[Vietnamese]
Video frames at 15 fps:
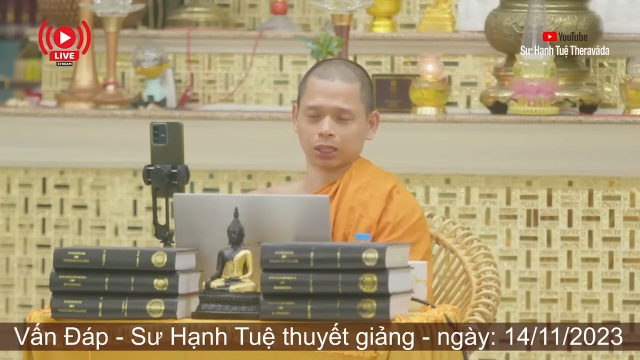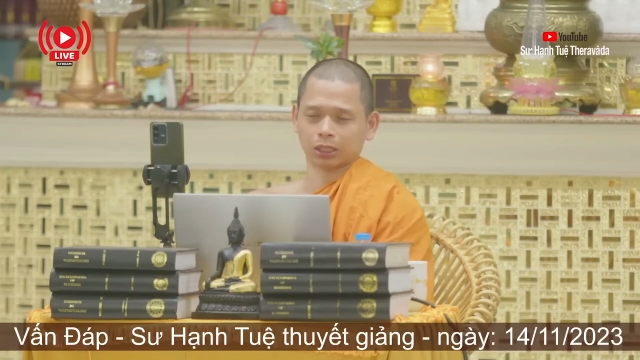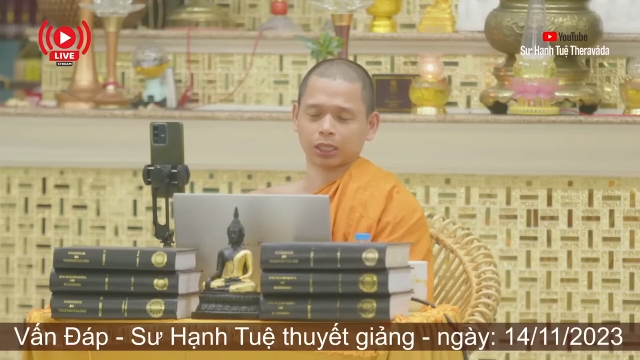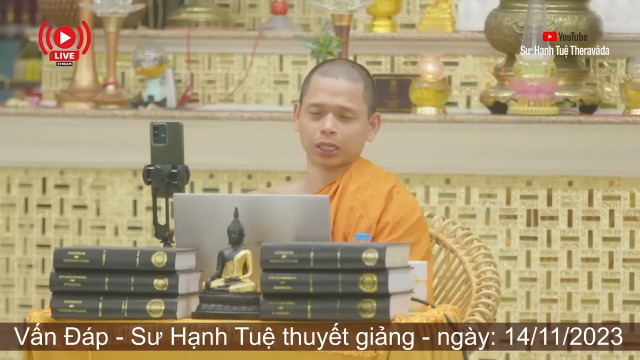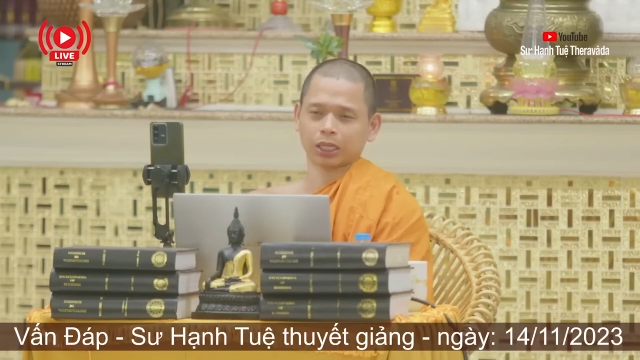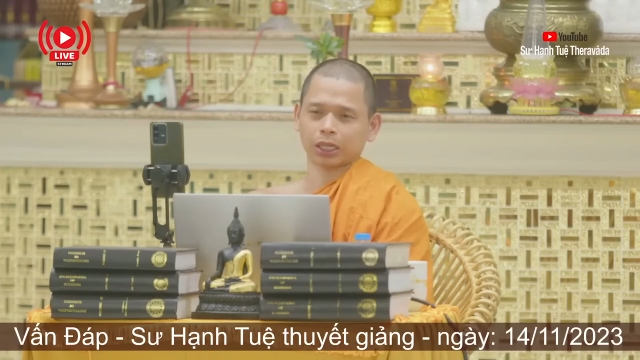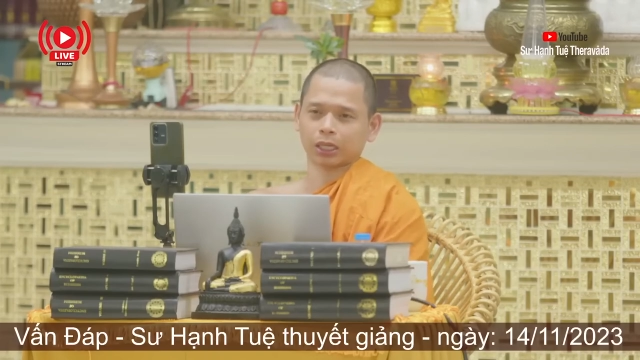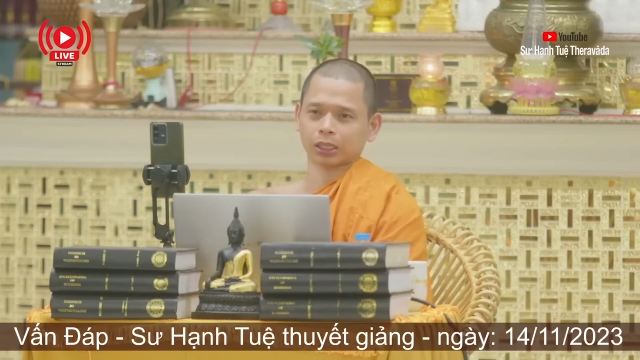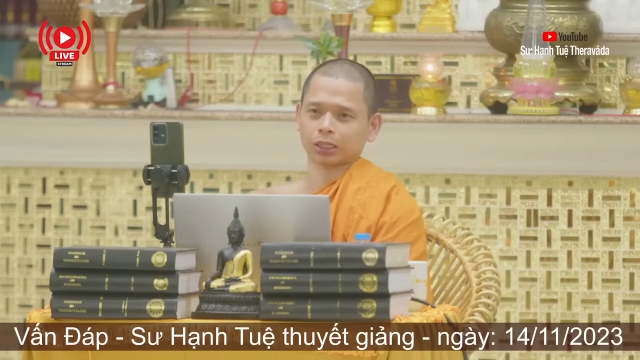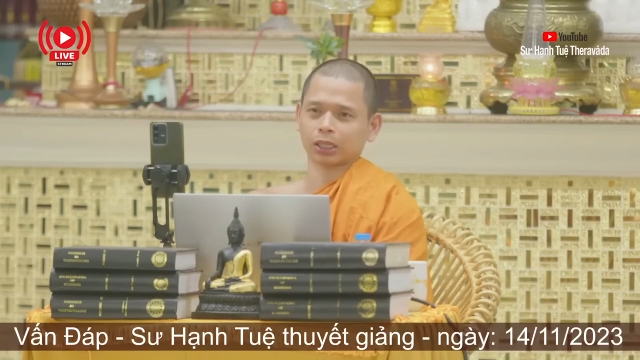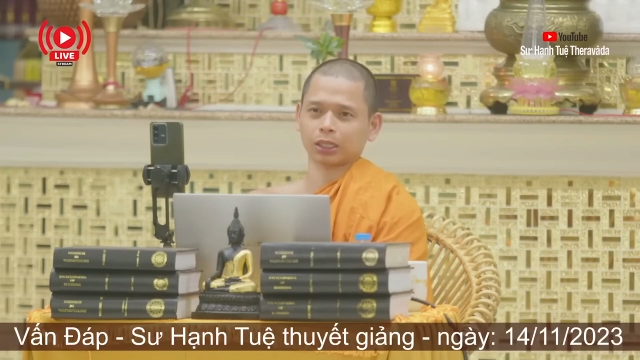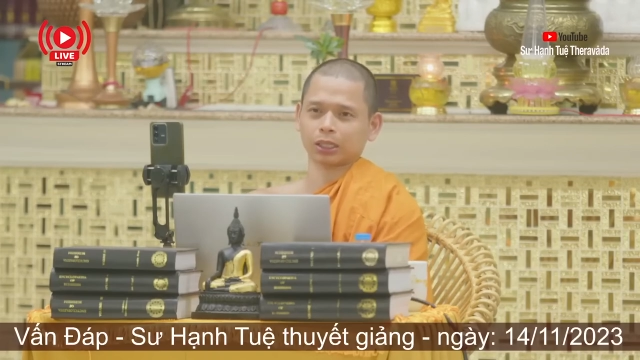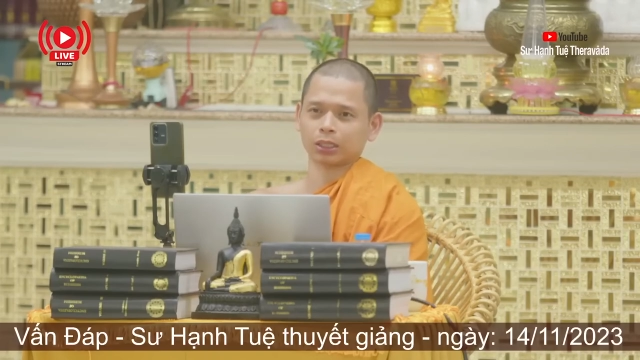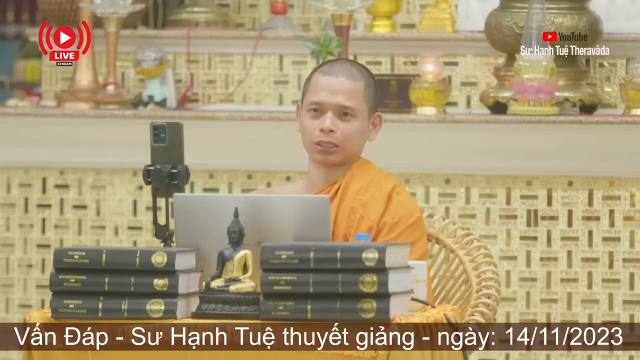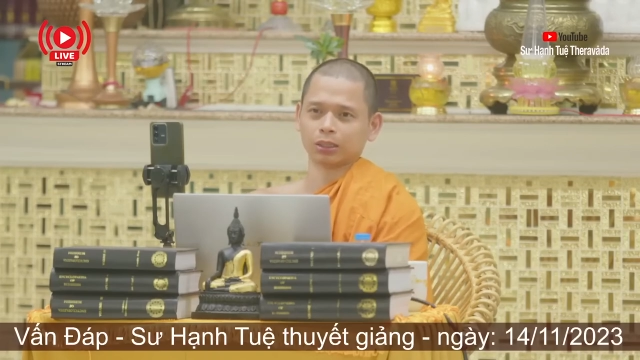thành ra là
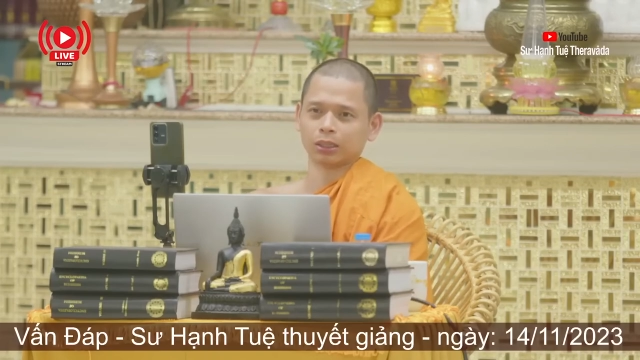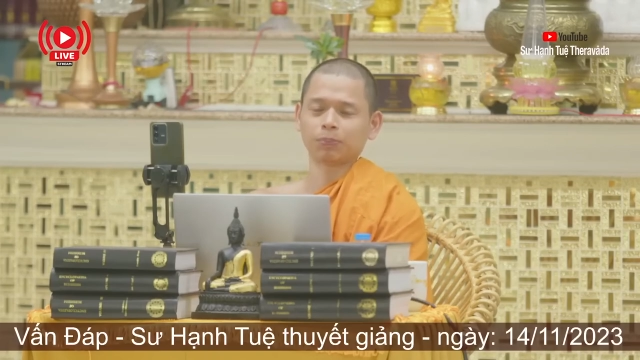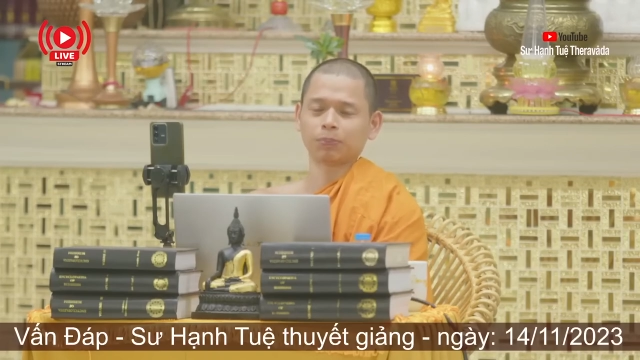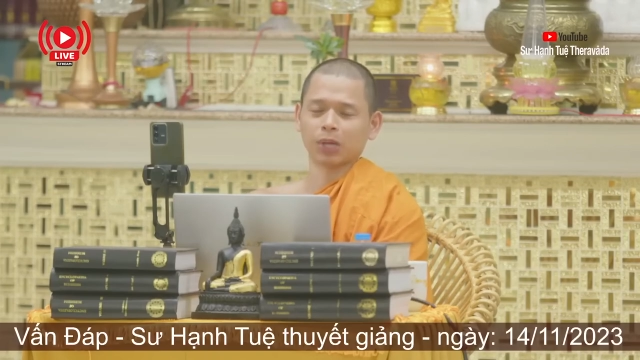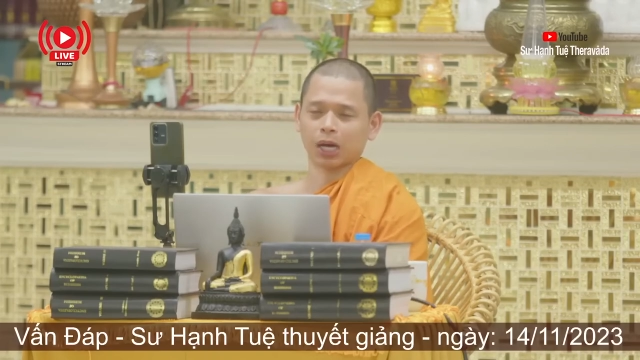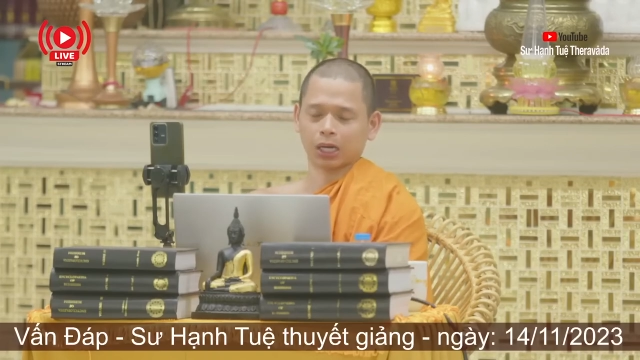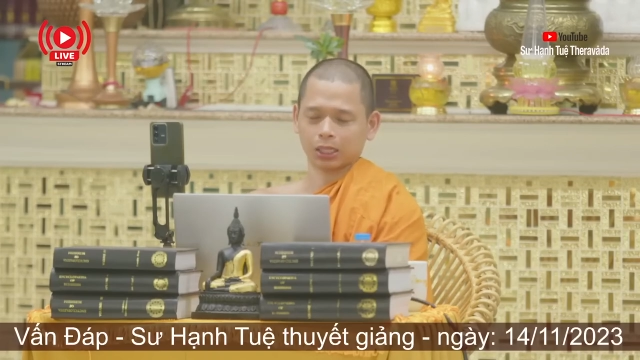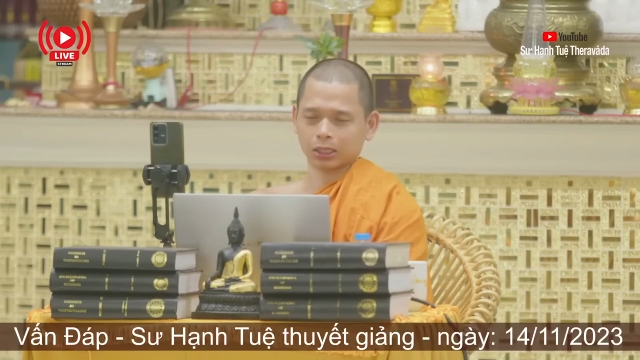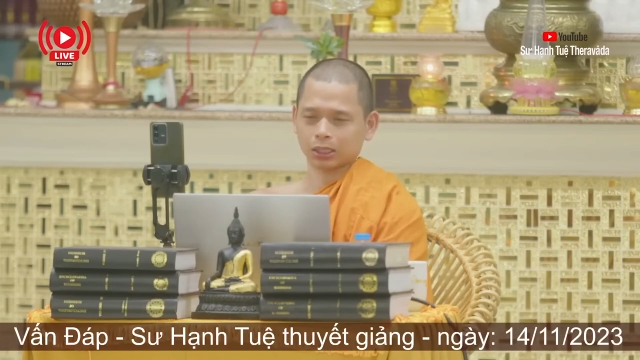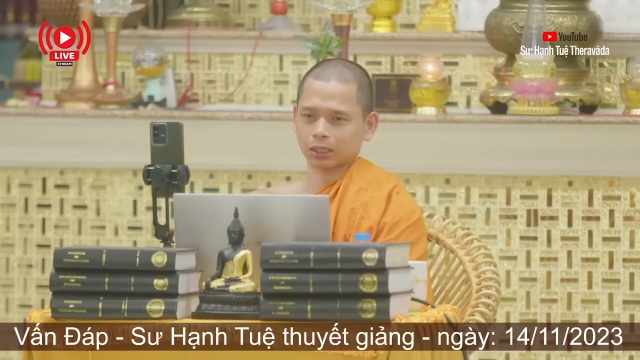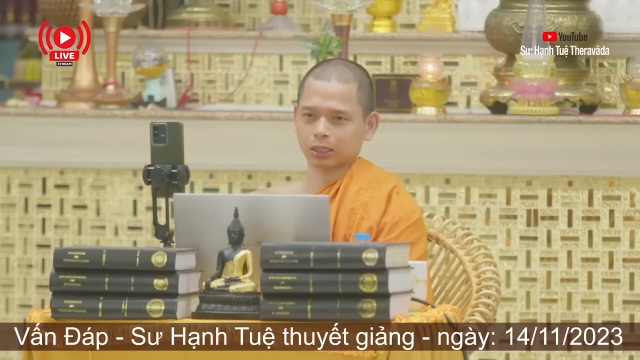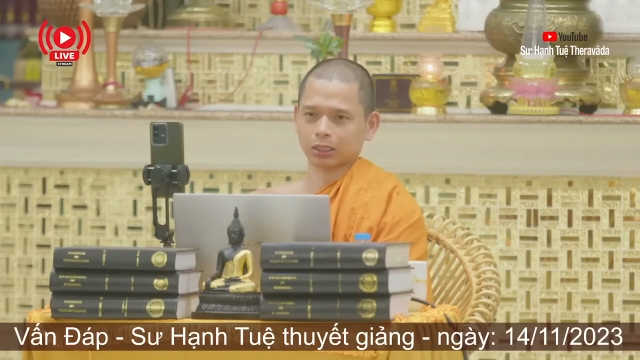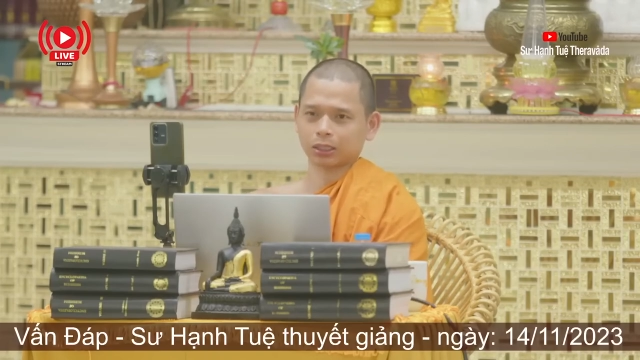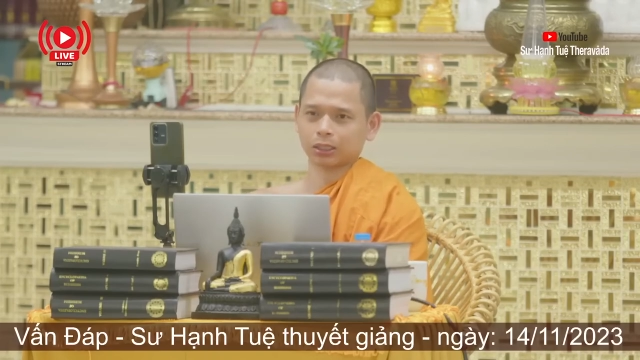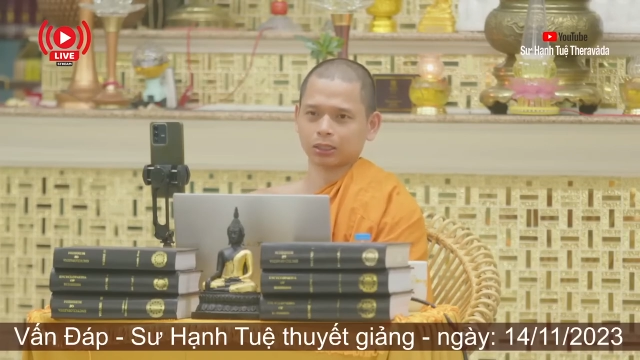cái cái sự giúp đỡ
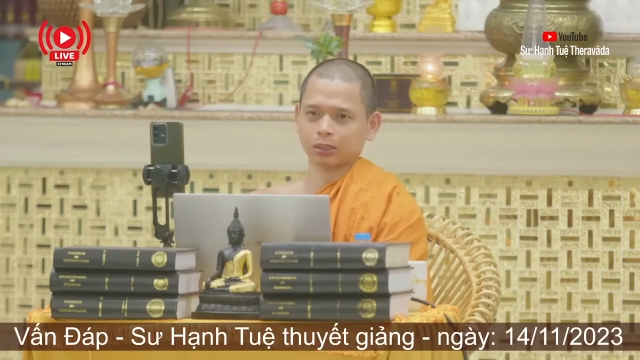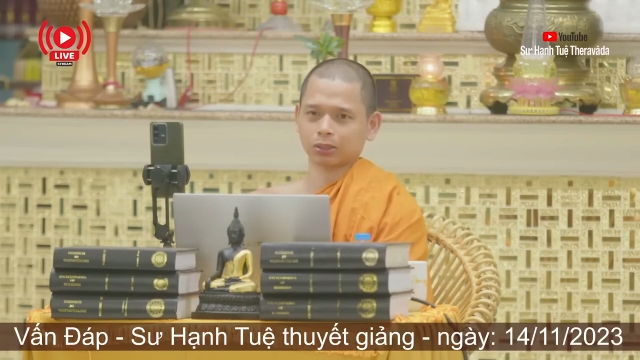nó